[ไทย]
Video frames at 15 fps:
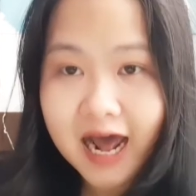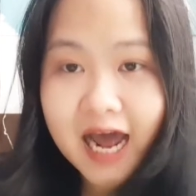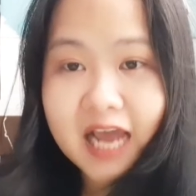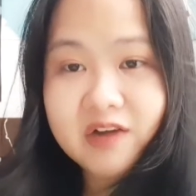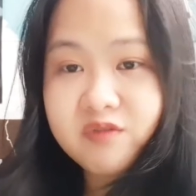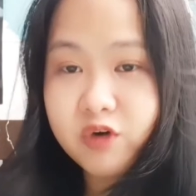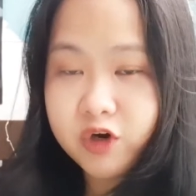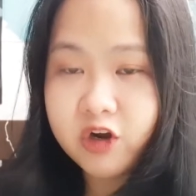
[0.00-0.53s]

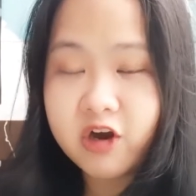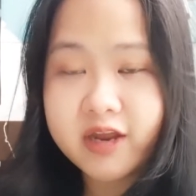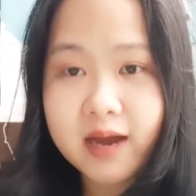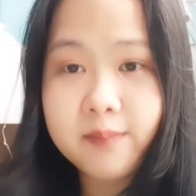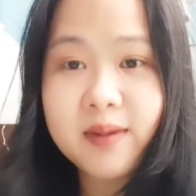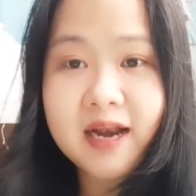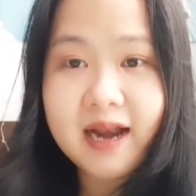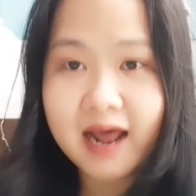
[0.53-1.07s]
LINE ฝนก็
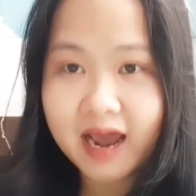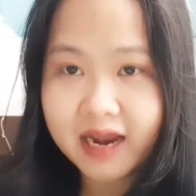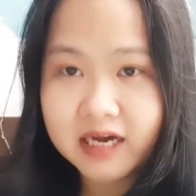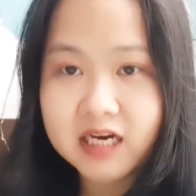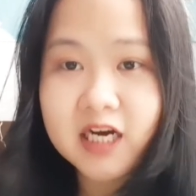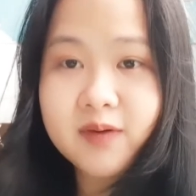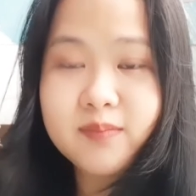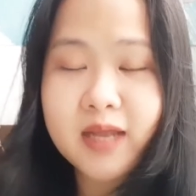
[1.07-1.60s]
ยังเป็น
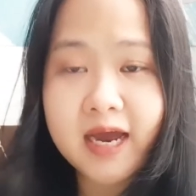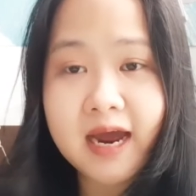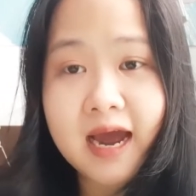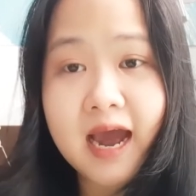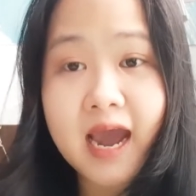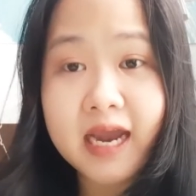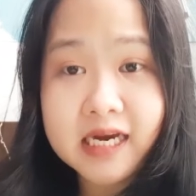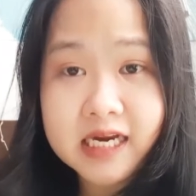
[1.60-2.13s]
LINE เดิมนะ
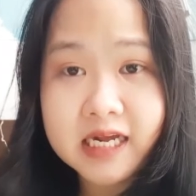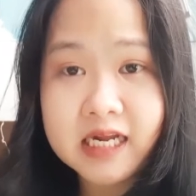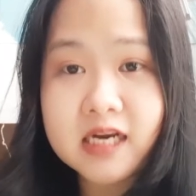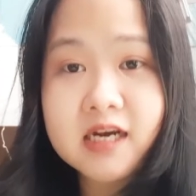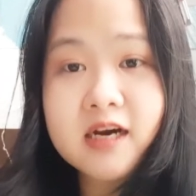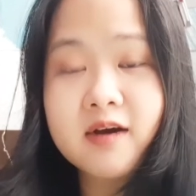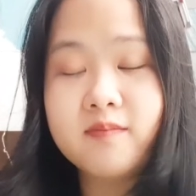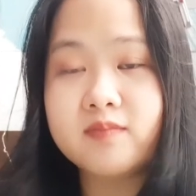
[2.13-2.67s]
คะ ID
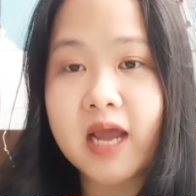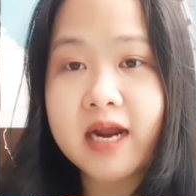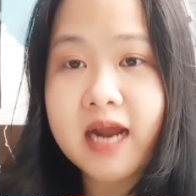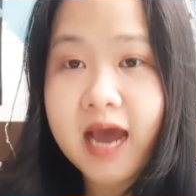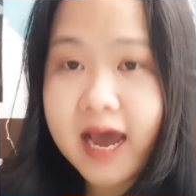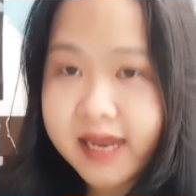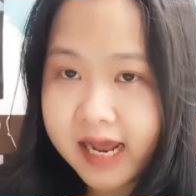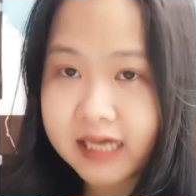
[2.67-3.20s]
เดิมนะ
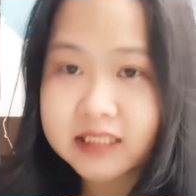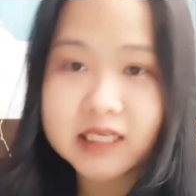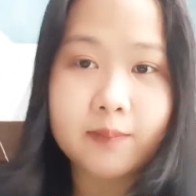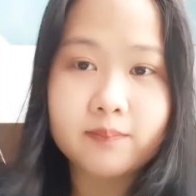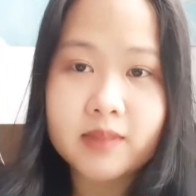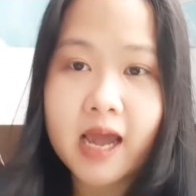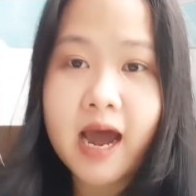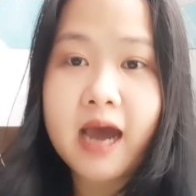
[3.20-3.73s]
ถ้ายัง
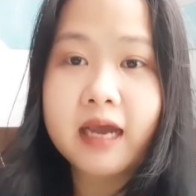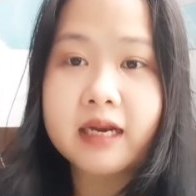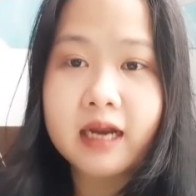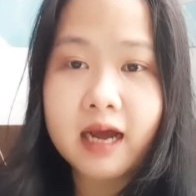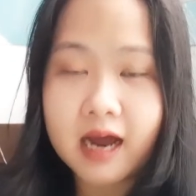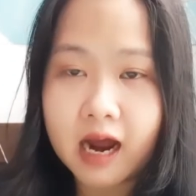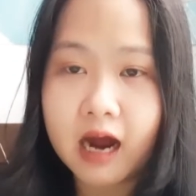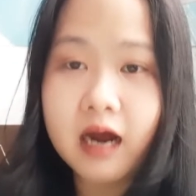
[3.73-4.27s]
จำได้
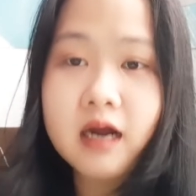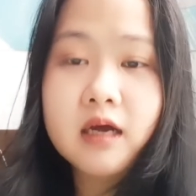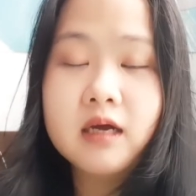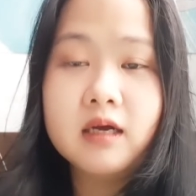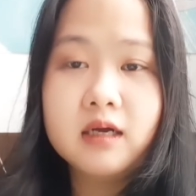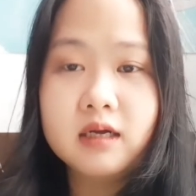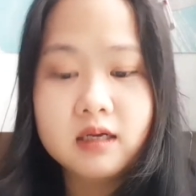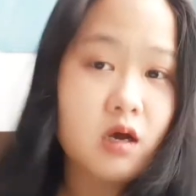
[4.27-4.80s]
นะคะ
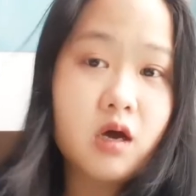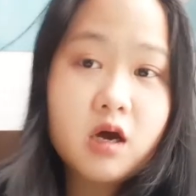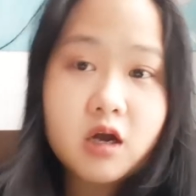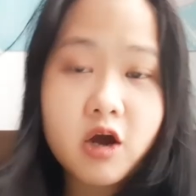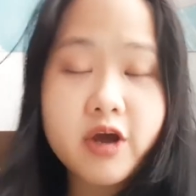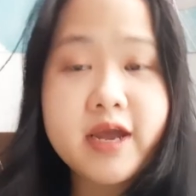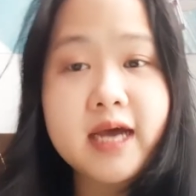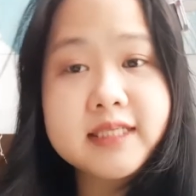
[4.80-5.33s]

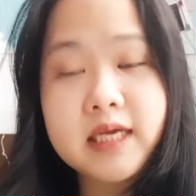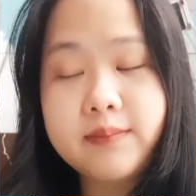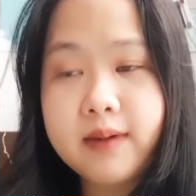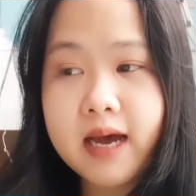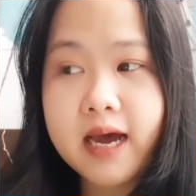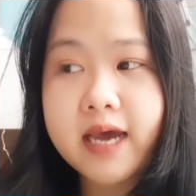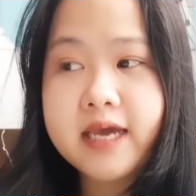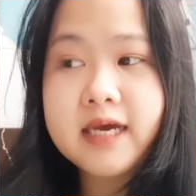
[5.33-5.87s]
ก็อยากจะ
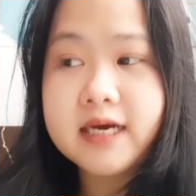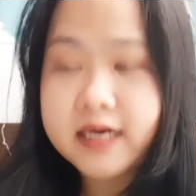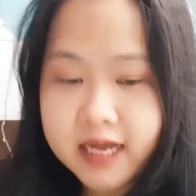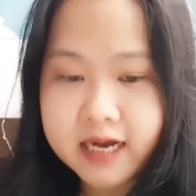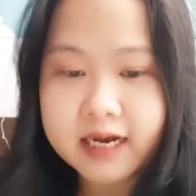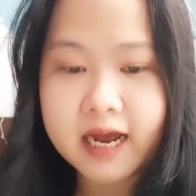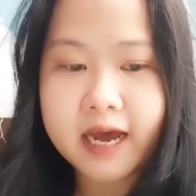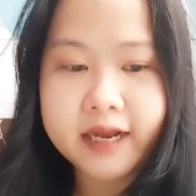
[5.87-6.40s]
มาให้เค
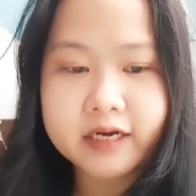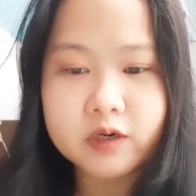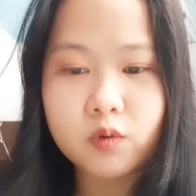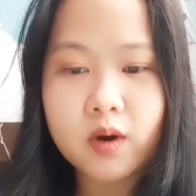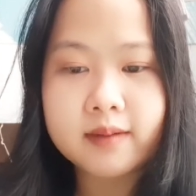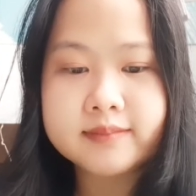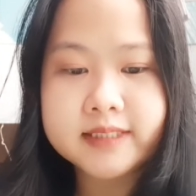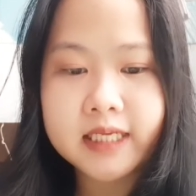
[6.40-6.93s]
ลียร์กัน
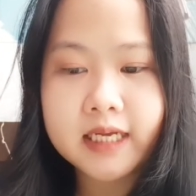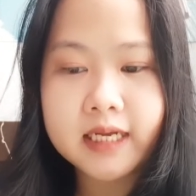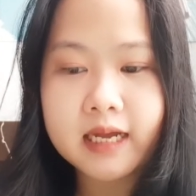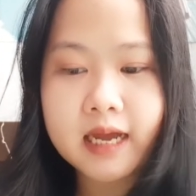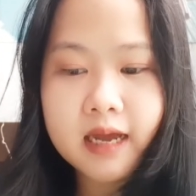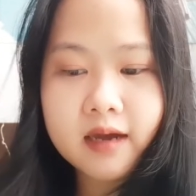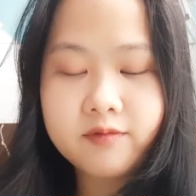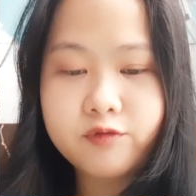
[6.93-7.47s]
ความจริง
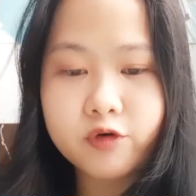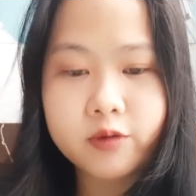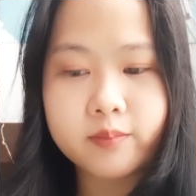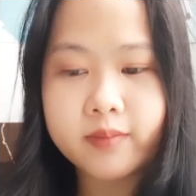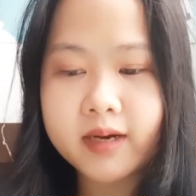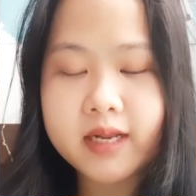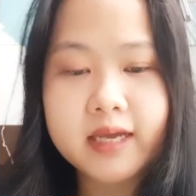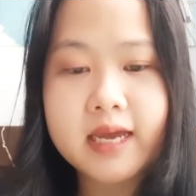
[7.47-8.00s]
อ่ะฝน
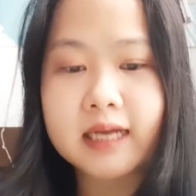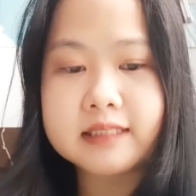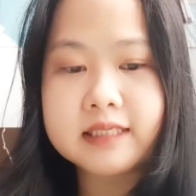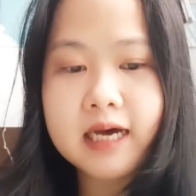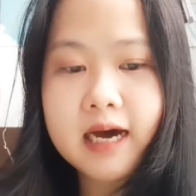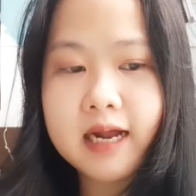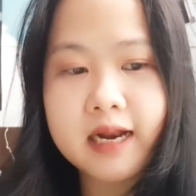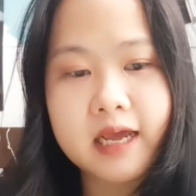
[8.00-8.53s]
ไม่ได้อยาก
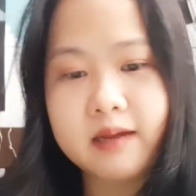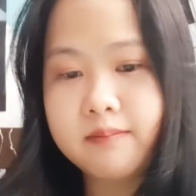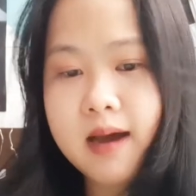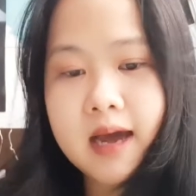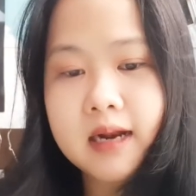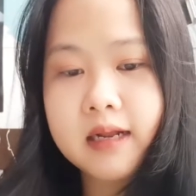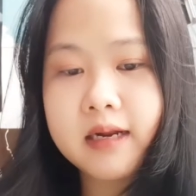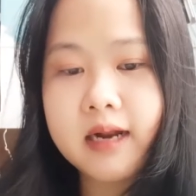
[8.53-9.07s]
จะอะไร
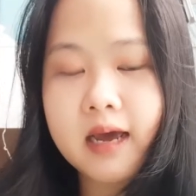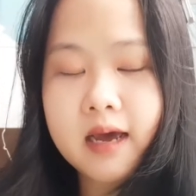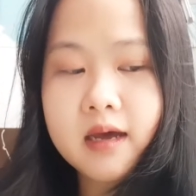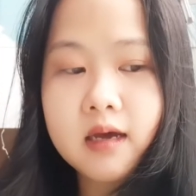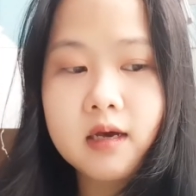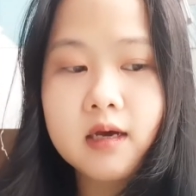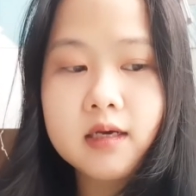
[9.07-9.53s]
มากเลยนะ